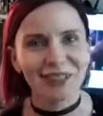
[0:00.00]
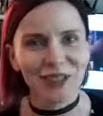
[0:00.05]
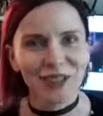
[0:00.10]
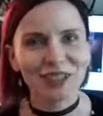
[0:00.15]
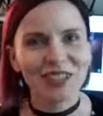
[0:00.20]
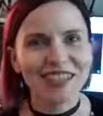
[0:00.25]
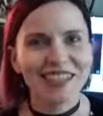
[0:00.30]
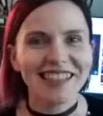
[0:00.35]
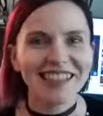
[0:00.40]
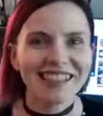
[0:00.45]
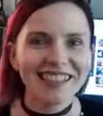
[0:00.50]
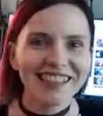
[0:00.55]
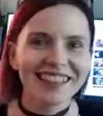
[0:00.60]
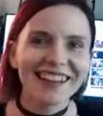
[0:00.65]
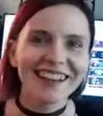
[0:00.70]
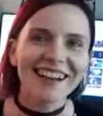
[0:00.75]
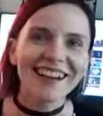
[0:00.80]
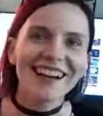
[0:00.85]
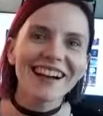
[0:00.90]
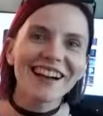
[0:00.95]
нужны деньги.
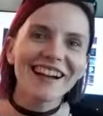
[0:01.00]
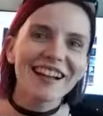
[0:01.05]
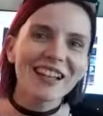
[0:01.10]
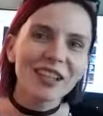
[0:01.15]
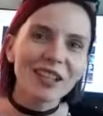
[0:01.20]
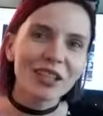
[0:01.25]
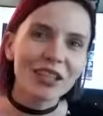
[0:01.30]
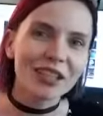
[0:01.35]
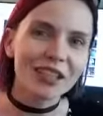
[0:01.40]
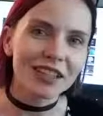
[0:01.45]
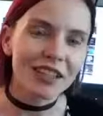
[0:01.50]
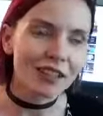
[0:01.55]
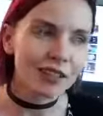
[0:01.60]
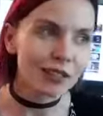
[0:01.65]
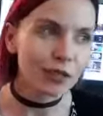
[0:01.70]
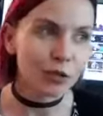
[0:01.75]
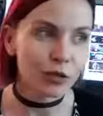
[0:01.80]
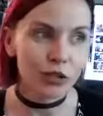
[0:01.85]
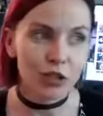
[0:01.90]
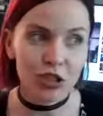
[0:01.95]
И я,
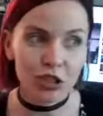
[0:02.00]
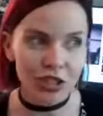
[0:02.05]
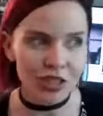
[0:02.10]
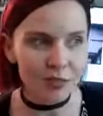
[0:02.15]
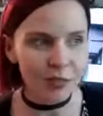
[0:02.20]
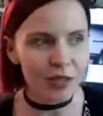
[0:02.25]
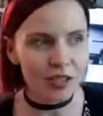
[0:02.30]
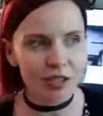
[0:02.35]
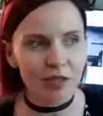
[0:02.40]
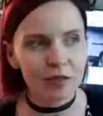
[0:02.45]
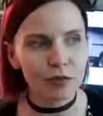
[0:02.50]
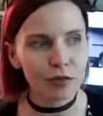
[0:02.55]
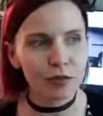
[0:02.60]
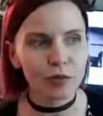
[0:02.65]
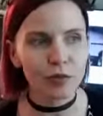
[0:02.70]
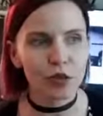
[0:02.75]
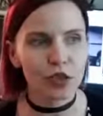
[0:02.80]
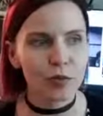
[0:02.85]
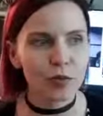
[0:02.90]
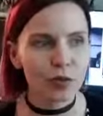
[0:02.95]
но сейчас меня зовут в
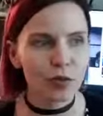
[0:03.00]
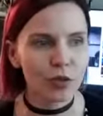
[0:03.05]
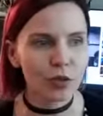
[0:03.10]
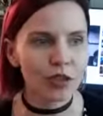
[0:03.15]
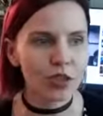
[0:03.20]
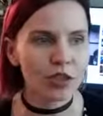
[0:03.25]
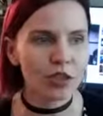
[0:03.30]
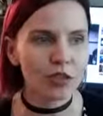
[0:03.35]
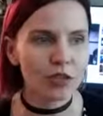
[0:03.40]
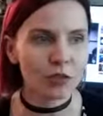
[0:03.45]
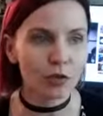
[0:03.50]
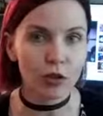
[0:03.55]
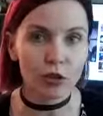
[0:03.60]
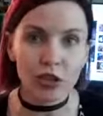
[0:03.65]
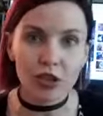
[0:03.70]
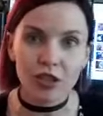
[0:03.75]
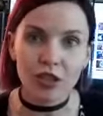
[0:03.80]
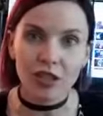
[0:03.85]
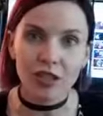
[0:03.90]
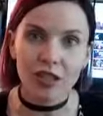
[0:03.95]
очень многие
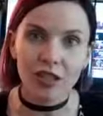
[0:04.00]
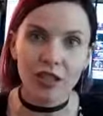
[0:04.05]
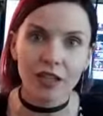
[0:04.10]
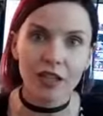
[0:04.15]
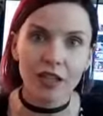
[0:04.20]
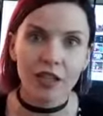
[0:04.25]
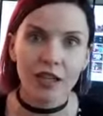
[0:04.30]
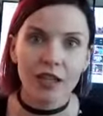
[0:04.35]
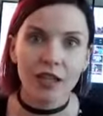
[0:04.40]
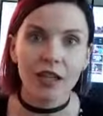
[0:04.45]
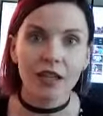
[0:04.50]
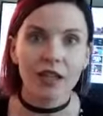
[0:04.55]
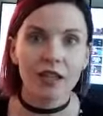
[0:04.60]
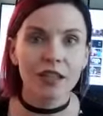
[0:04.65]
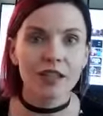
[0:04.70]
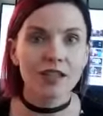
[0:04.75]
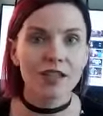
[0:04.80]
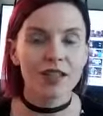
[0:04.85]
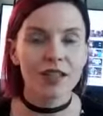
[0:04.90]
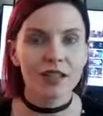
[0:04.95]
творческие
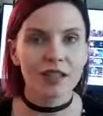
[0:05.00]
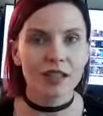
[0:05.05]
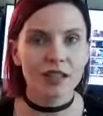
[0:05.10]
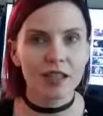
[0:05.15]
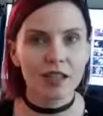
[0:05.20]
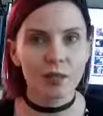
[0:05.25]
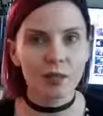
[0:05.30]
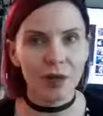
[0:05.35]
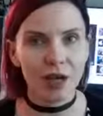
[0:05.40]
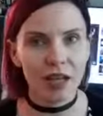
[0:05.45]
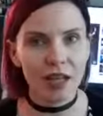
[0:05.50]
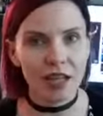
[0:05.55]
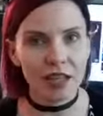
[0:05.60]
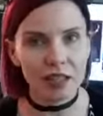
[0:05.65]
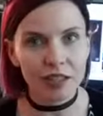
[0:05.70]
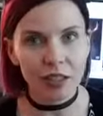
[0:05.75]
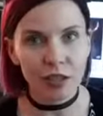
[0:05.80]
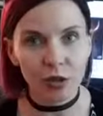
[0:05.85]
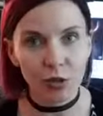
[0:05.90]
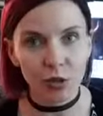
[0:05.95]
интересные
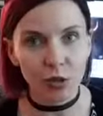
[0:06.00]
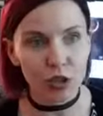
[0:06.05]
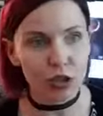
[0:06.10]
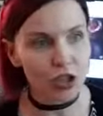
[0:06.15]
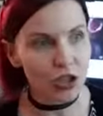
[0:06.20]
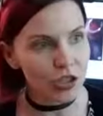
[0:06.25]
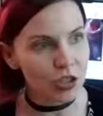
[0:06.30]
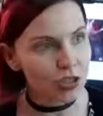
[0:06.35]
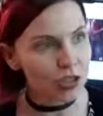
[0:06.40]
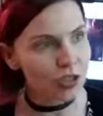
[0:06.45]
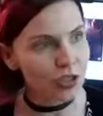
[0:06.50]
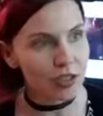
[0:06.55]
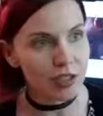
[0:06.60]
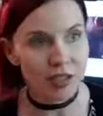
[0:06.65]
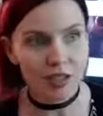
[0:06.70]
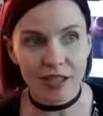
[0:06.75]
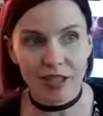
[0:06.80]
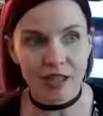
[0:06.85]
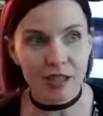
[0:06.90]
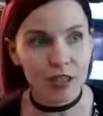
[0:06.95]
проекты, очень
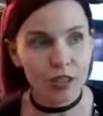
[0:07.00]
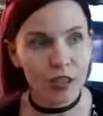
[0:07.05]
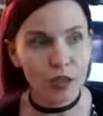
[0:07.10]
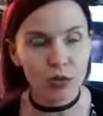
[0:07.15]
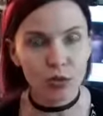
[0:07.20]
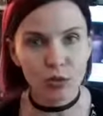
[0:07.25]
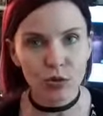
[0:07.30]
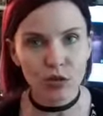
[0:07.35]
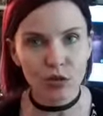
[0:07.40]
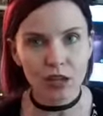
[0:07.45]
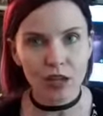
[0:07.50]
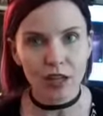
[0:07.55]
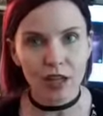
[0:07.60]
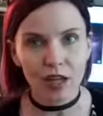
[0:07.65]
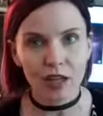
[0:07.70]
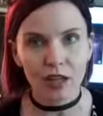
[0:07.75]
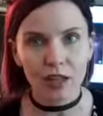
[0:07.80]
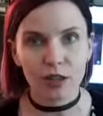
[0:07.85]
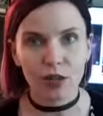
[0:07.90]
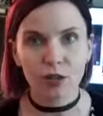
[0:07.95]
интересные люди,
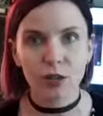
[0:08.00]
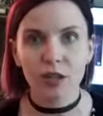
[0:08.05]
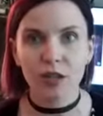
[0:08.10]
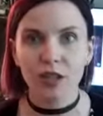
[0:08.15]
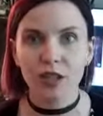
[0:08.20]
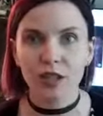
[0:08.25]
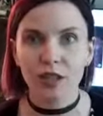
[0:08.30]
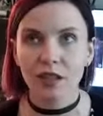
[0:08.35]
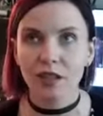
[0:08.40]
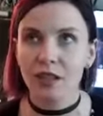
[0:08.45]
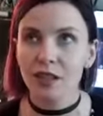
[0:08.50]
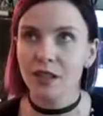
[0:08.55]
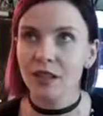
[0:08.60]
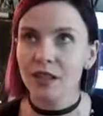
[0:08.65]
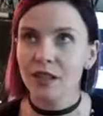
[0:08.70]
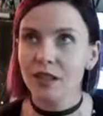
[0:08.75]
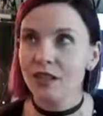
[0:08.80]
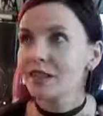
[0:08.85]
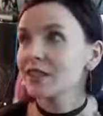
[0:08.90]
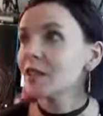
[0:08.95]
которые э,
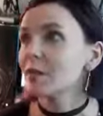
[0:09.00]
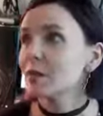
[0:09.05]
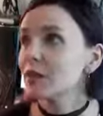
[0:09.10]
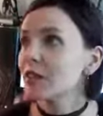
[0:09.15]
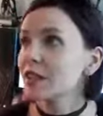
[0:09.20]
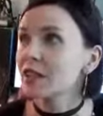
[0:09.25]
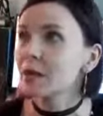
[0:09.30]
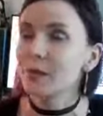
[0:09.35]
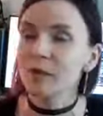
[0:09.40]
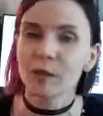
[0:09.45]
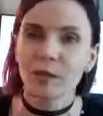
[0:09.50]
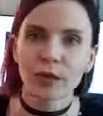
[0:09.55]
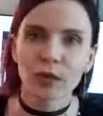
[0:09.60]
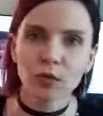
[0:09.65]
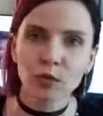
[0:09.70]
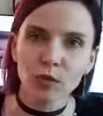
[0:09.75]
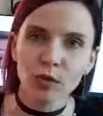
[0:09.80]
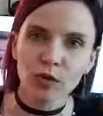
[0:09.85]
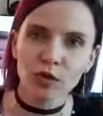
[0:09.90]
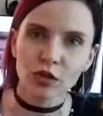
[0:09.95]
я никогда, никогда бы не
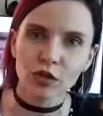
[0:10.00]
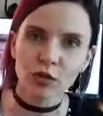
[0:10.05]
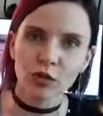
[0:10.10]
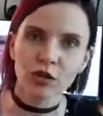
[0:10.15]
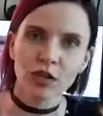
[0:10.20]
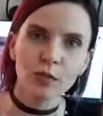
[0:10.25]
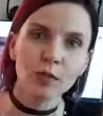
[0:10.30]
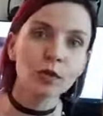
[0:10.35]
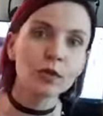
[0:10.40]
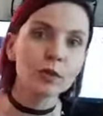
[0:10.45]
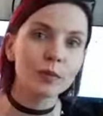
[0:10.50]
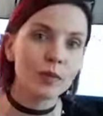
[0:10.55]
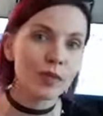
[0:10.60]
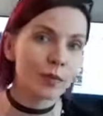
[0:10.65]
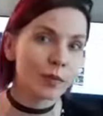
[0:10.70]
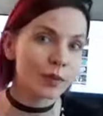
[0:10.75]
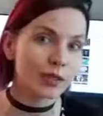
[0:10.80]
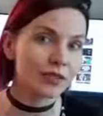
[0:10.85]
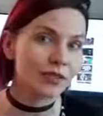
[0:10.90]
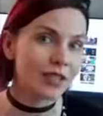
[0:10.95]
подумала, что они могут меня
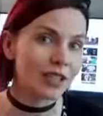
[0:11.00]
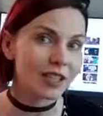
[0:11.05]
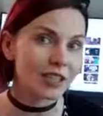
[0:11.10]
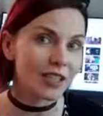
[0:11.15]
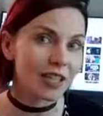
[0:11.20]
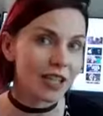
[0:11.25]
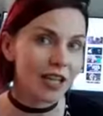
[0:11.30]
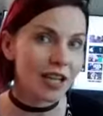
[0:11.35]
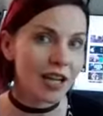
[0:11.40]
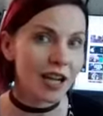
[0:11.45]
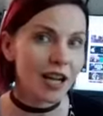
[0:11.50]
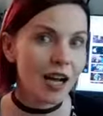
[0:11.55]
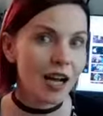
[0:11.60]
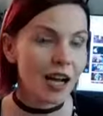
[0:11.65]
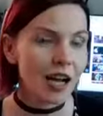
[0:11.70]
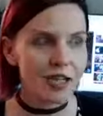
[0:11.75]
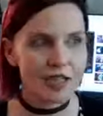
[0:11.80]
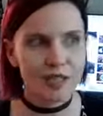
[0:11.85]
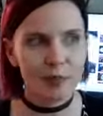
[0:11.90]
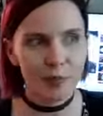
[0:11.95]
позвать.
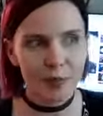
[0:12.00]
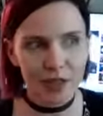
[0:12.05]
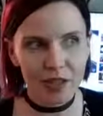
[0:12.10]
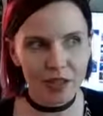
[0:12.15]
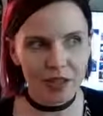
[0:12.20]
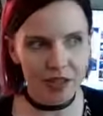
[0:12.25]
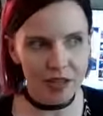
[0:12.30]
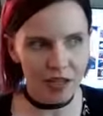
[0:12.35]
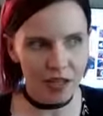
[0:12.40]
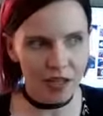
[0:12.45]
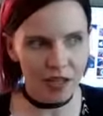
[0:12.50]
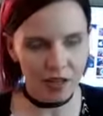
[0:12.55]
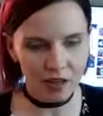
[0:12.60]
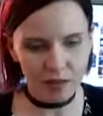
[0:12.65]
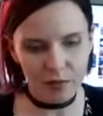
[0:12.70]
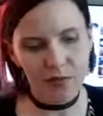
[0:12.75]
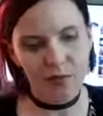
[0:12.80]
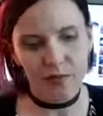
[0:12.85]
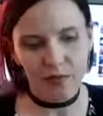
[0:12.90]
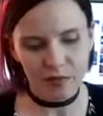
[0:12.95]
А теперь
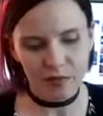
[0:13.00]
я